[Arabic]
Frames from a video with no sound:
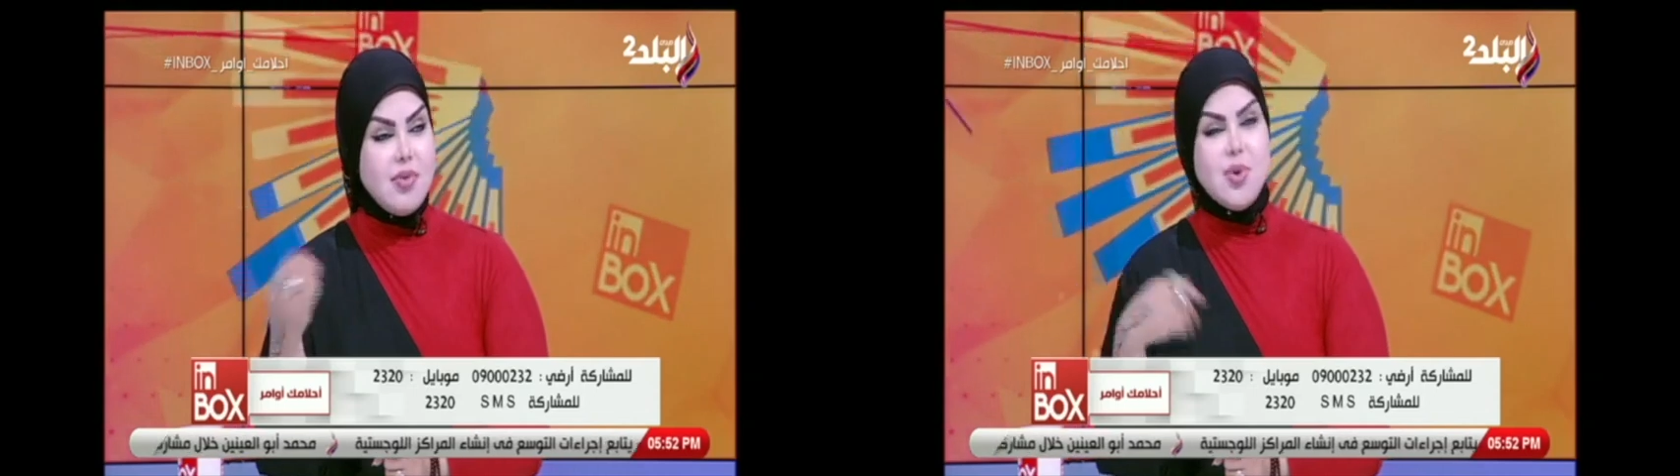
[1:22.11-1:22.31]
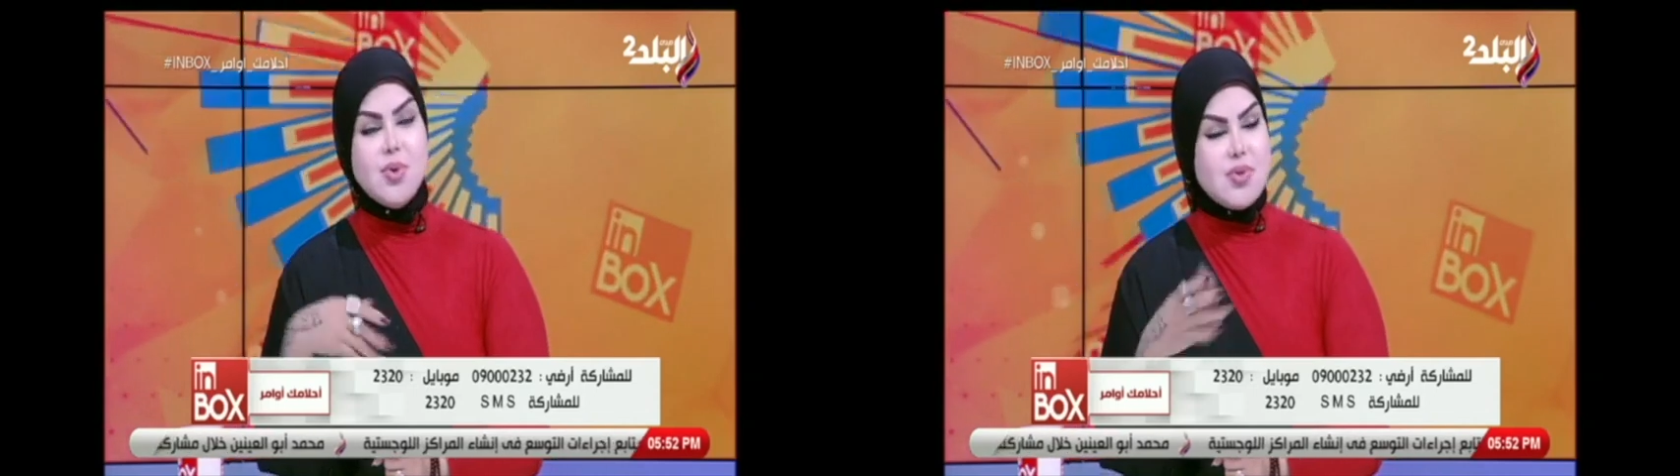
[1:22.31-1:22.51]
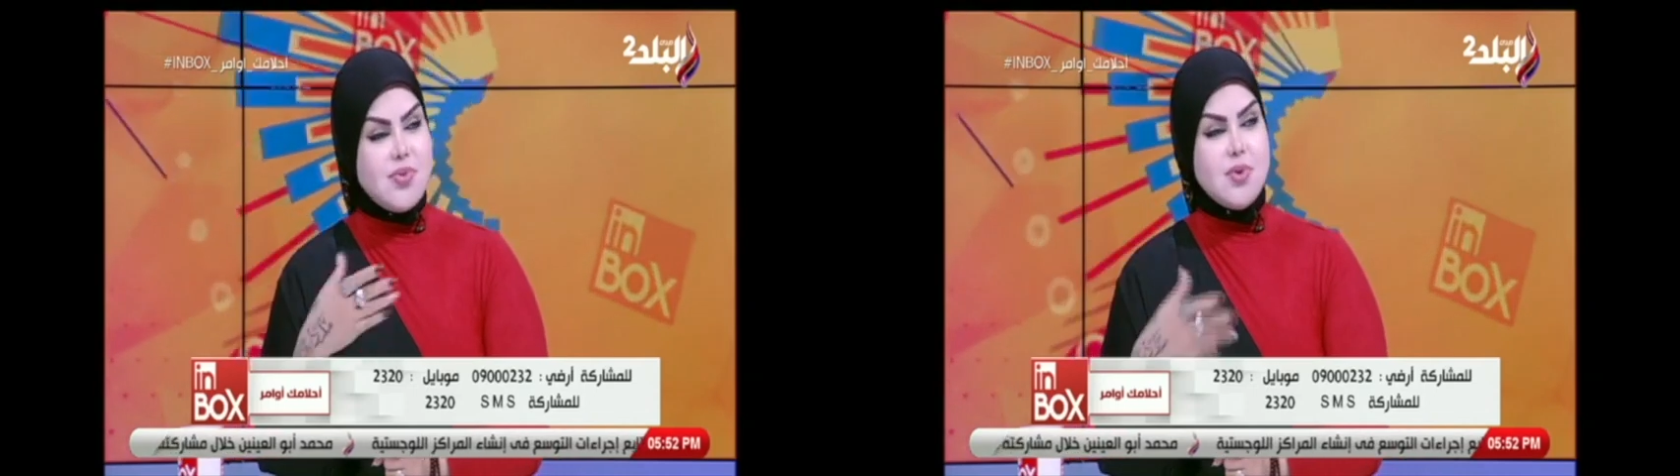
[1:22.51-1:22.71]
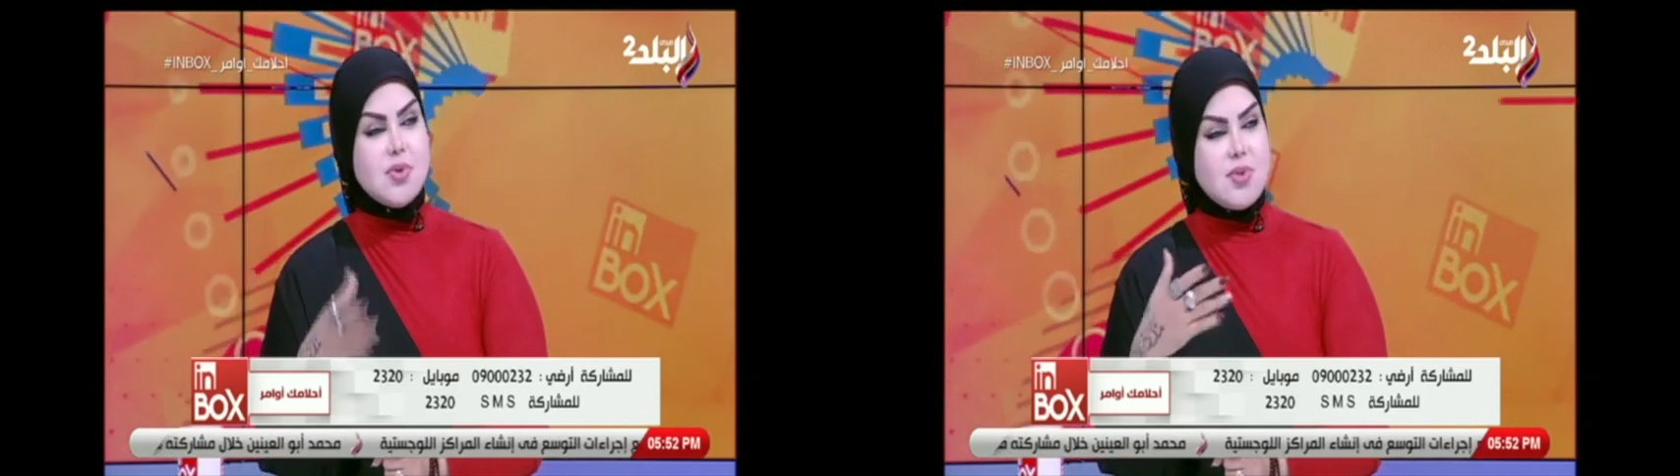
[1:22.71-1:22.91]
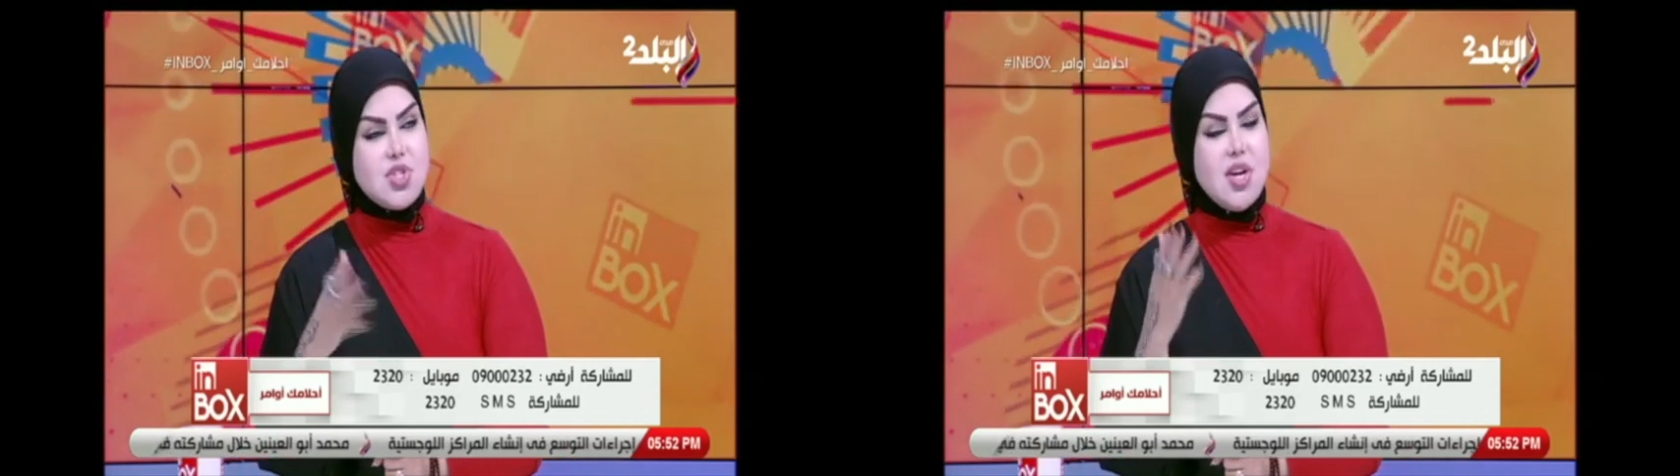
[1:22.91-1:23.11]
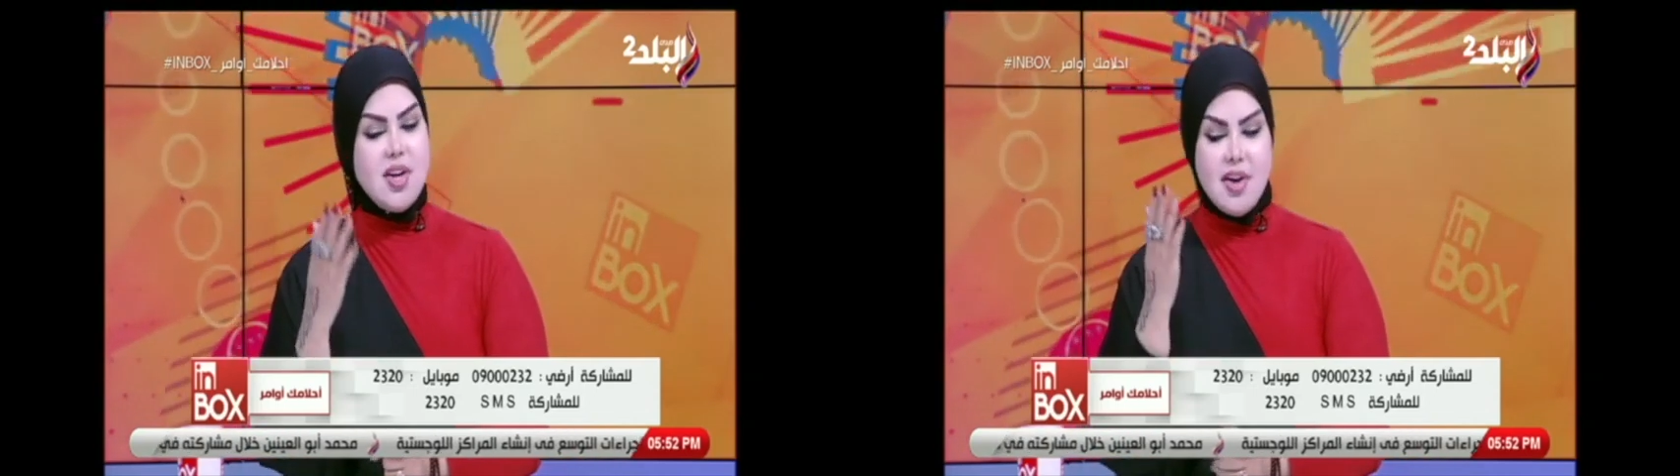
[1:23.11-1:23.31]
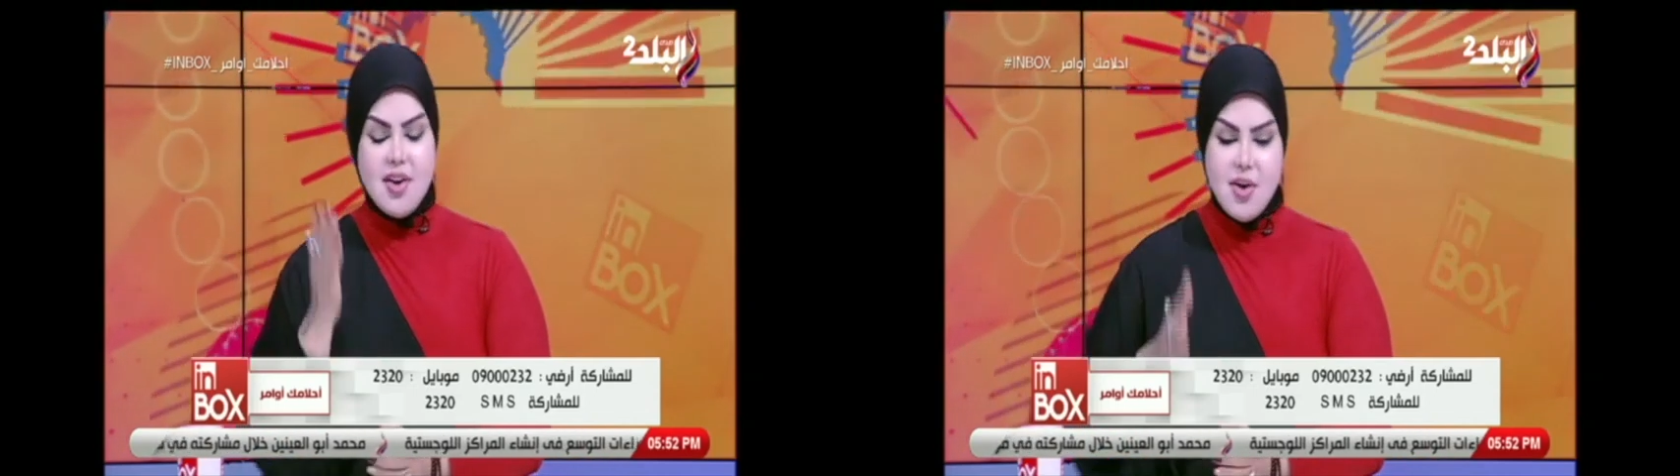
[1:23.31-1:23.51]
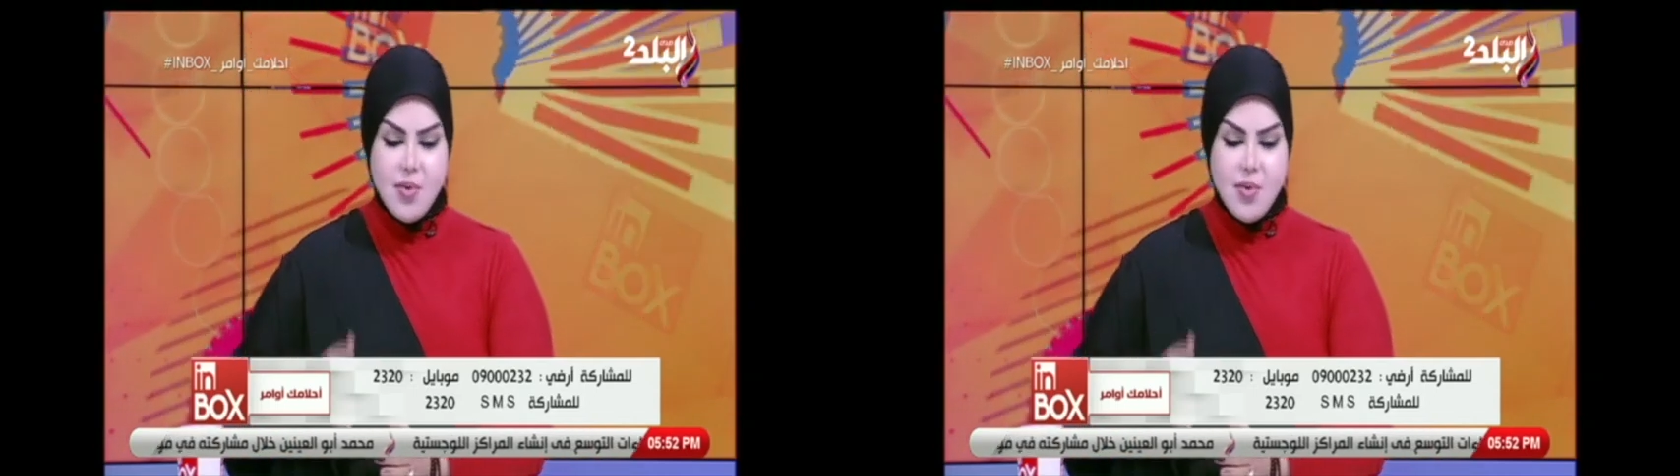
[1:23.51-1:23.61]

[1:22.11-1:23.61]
فلوس فلوس ما شاء الله